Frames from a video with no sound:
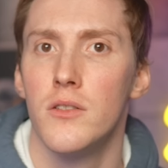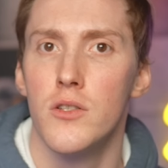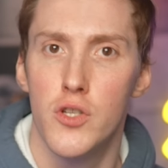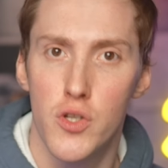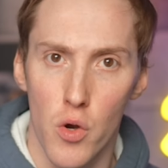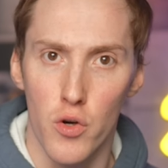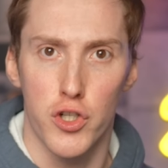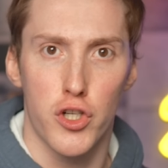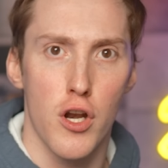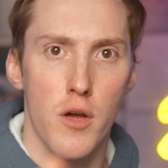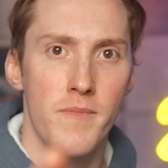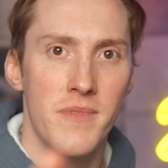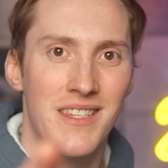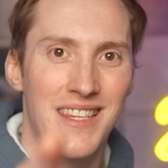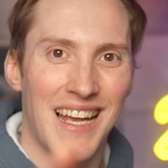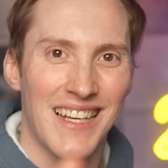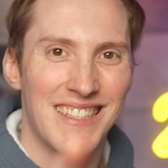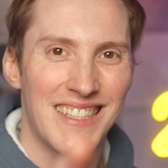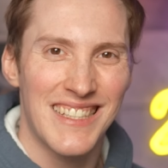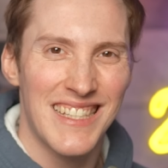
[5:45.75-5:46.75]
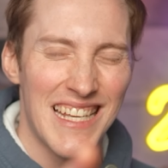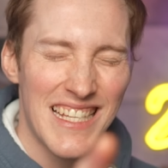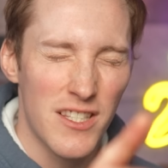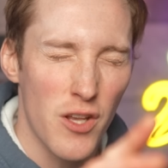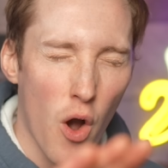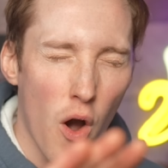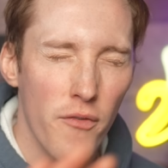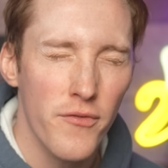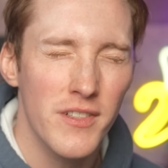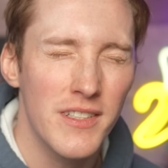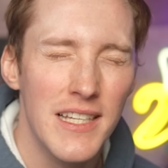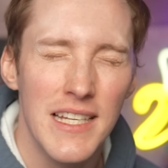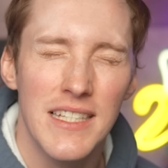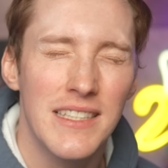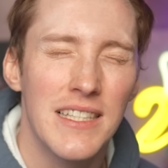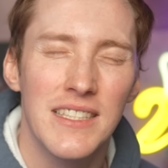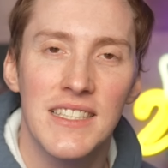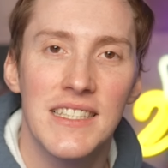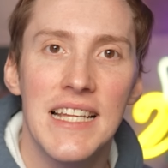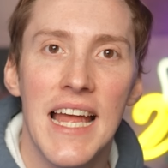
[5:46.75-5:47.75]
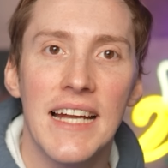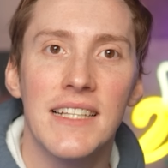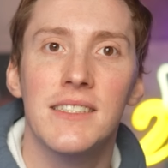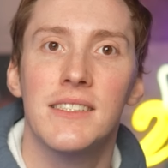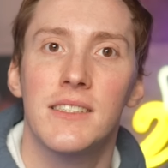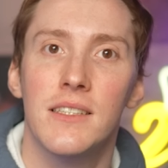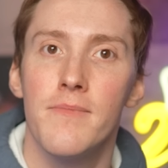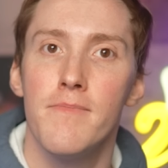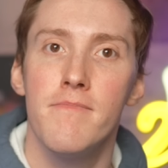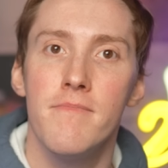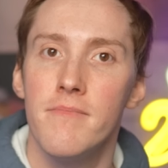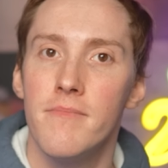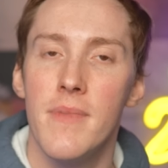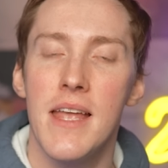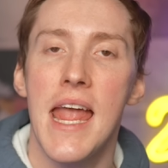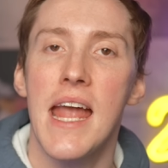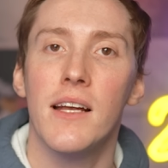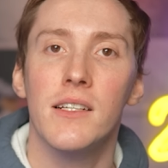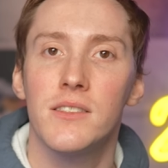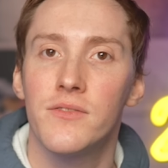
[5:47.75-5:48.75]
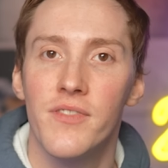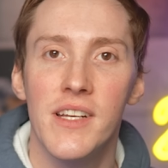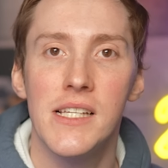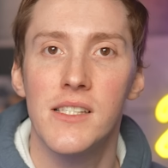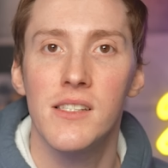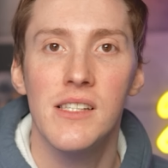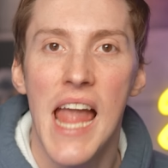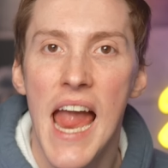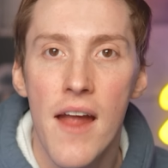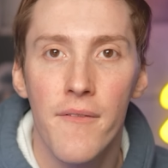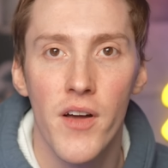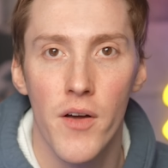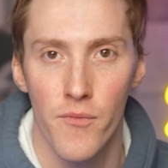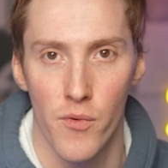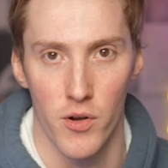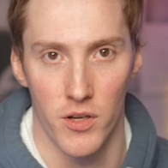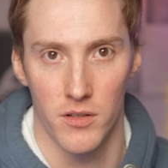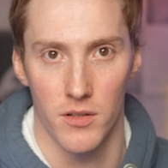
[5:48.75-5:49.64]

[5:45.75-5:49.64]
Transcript: So schlimm, dass es hoffentlich das letzte Meereswesen ever wird.